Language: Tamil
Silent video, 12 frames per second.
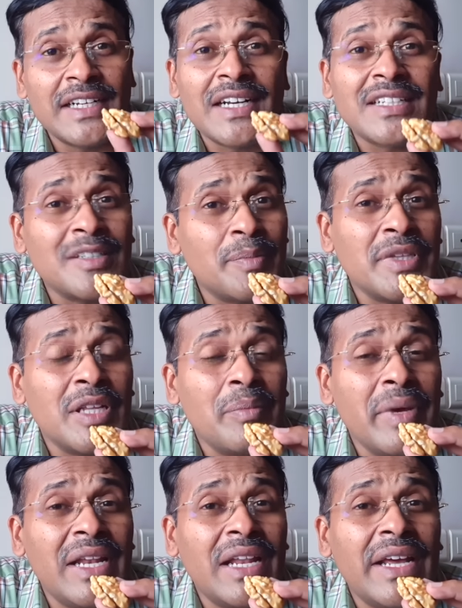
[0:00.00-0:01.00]

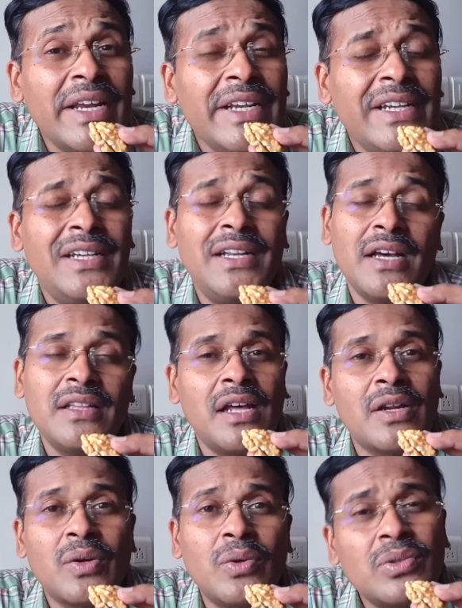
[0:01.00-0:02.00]
கசப்புத்தன்மை லைட் லைட்டாக தான்
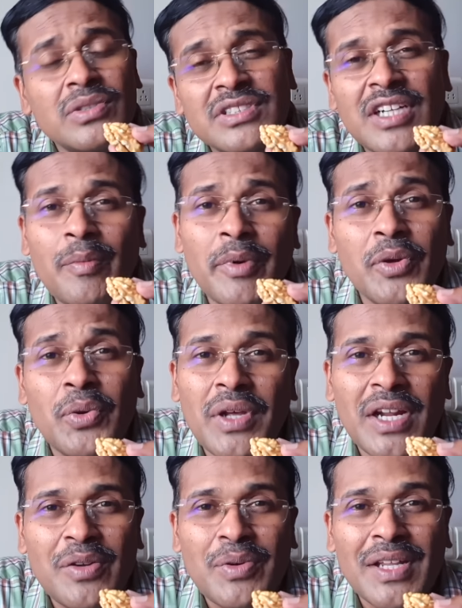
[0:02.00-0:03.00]
இருக்கும் சாப்பிடக்கூடிய
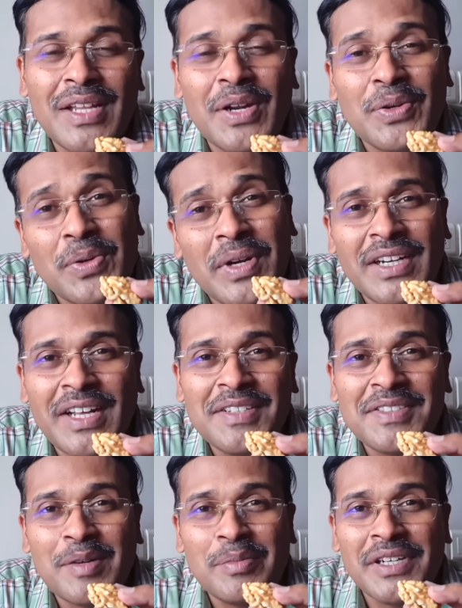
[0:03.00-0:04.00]
அளவில் தான் இருக்கும் கட்டாயம்
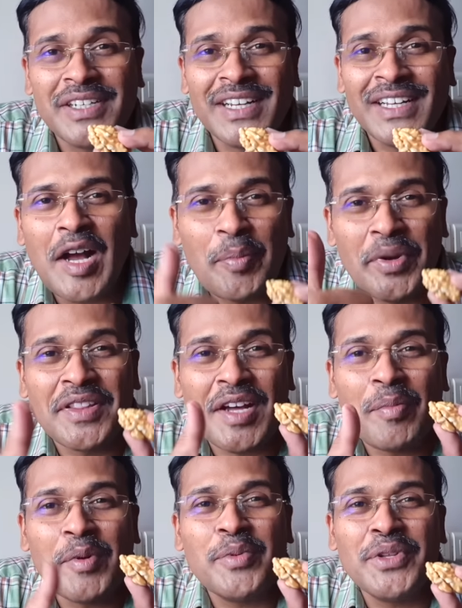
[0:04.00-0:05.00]
சாப்பிடுங்க அப்படி
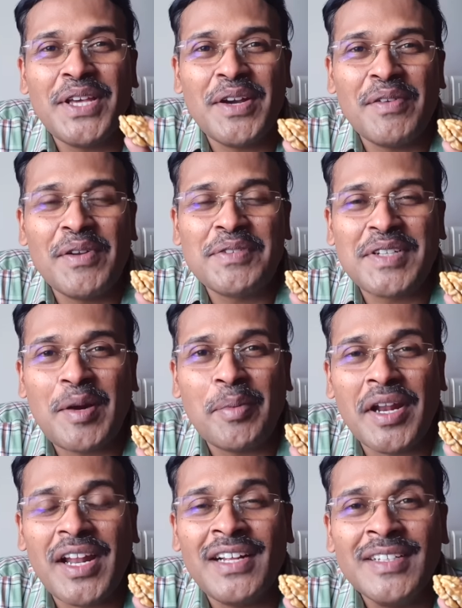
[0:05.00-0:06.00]
சாப்பிடும்போது எவ்வளவு
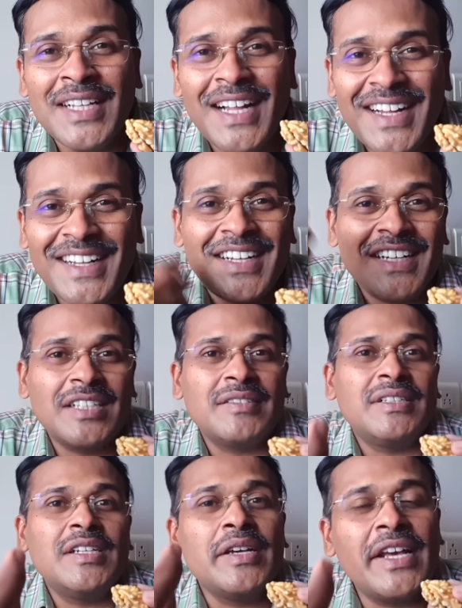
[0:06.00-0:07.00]
சாப்பிடலாம்
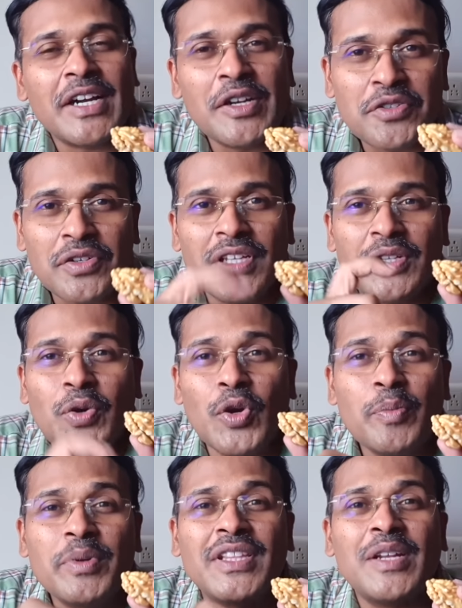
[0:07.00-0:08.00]
அதாவது நான் ஏற்கனவே சொன்னேன் இது
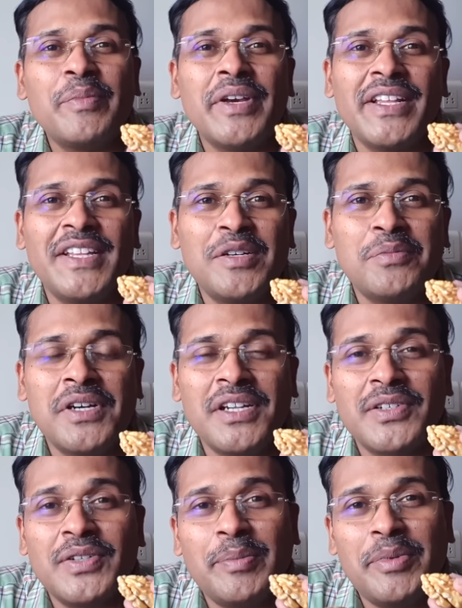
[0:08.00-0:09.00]
கொழுப்புத்தன்மை அதிகமாக
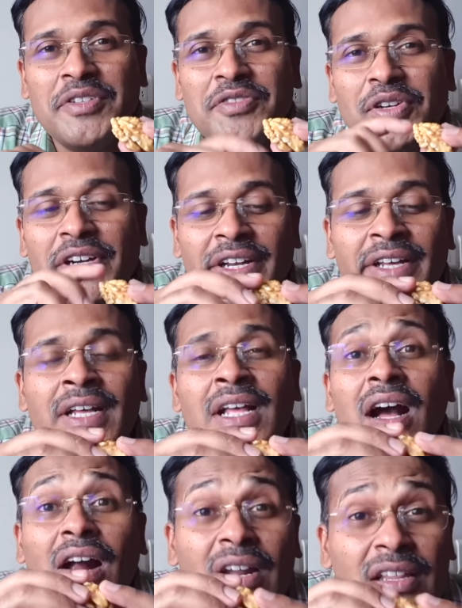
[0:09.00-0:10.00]
இருக்கும் அப்படின்னு சொல்லிட்டு
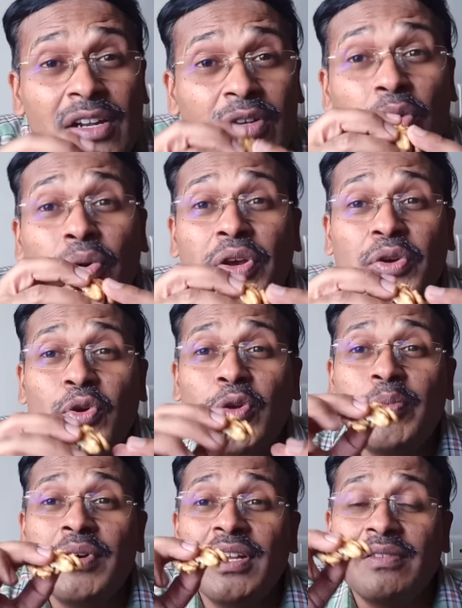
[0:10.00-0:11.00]
ஆனால் இதில் இருக்கக்கூடிய
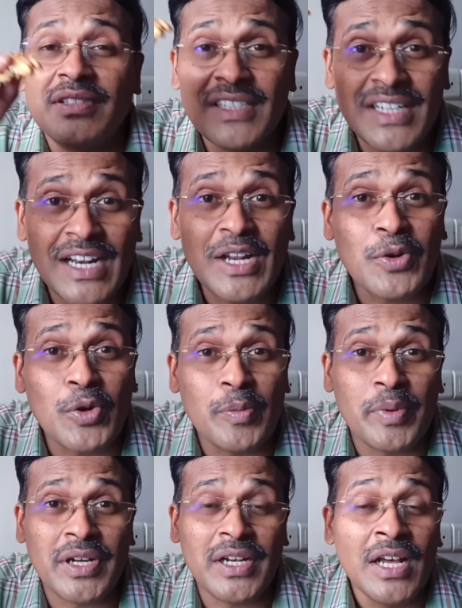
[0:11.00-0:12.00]
கொழுப்புகள் வந்து நல்ல
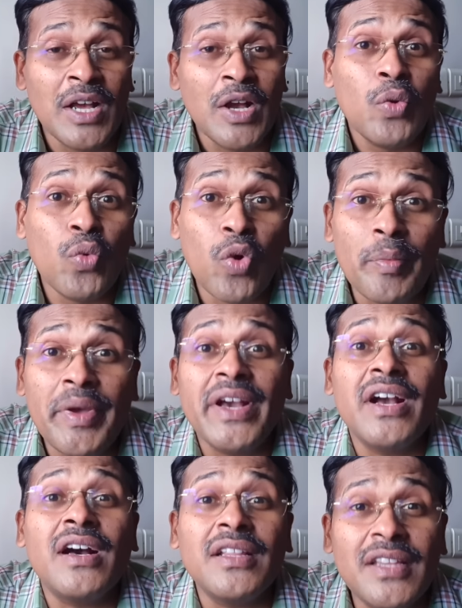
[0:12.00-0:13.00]
கொழுப்புகள்
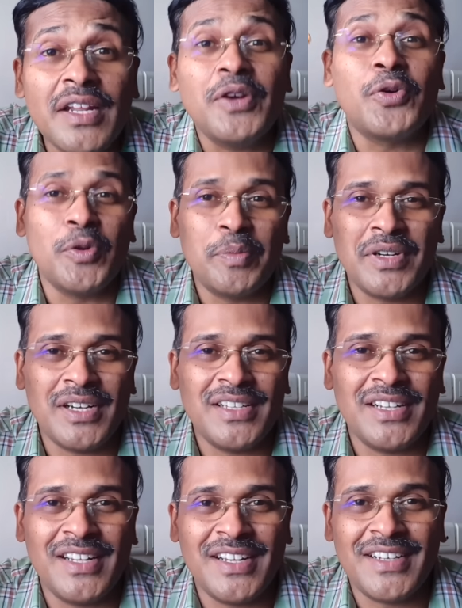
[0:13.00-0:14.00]
ஒமேகா த்ரீ கொழுப்புகள்
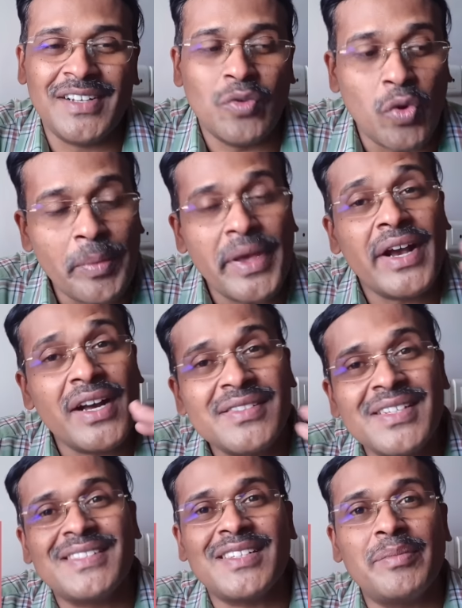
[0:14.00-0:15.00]
இதில் இருக்குது ஒமேகா
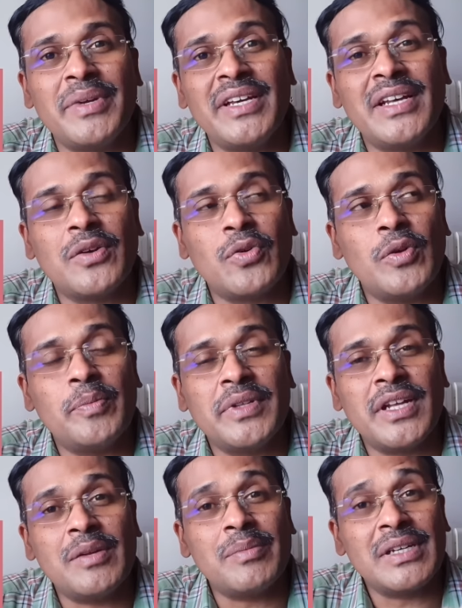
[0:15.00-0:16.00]
சிக்ஸ் அப்படிங்கிற கொழுப்பு
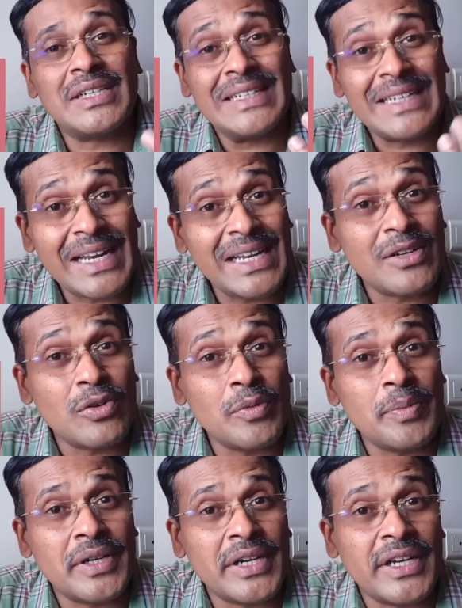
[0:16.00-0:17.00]
தான் நம்மளுக்கு நல்ல
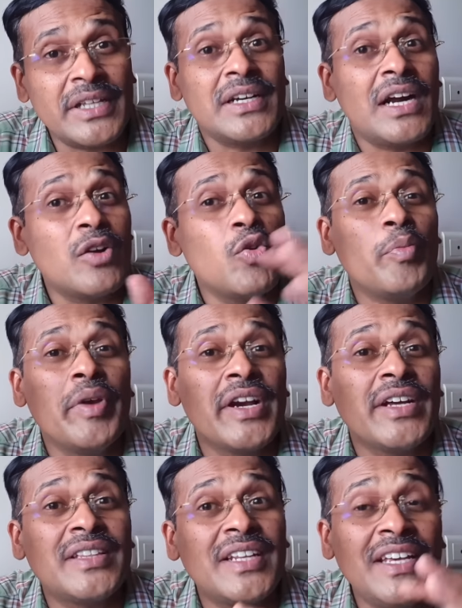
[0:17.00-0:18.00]
கொழுப்பு கிடையாது ஆனால்
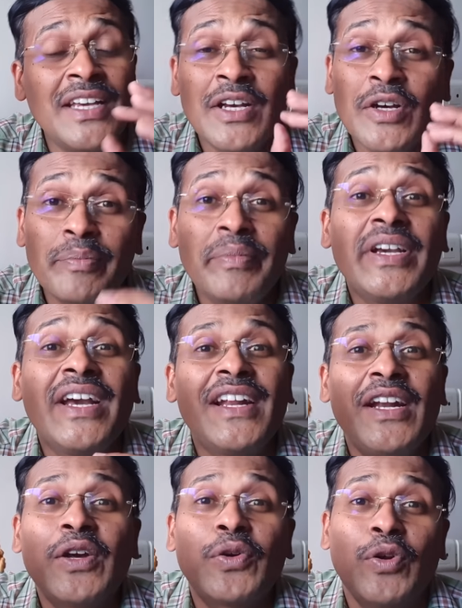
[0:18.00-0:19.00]
ஒமேகா த்ரீ மிக
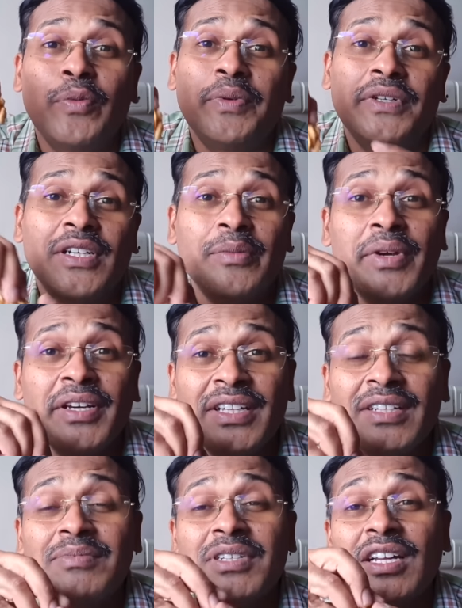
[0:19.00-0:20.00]
நல்ல கொழுப்பு நம்ம
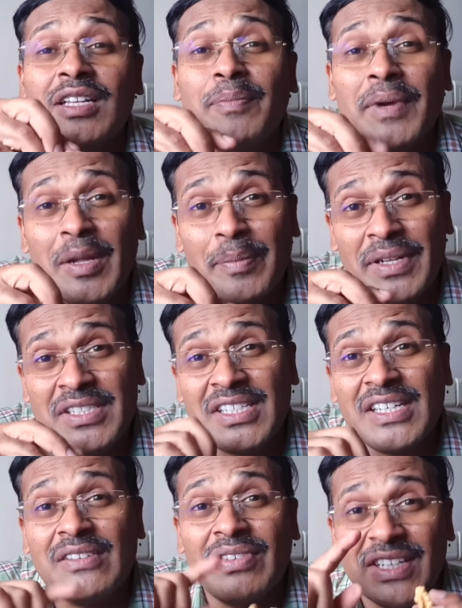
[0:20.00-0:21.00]
இதயம் சார்ந்த பல
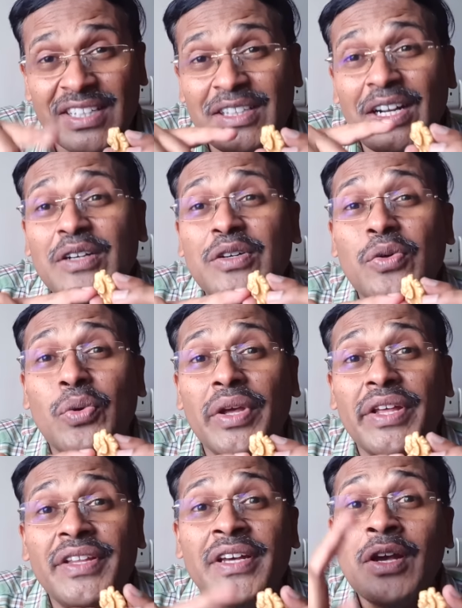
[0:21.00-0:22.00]
பிரச்சனைகள் வரதை
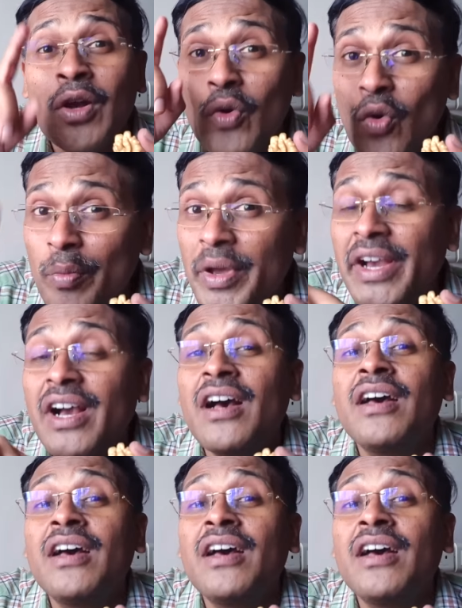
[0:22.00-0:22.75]
தடுக்கக்கூடியது ஒமேகா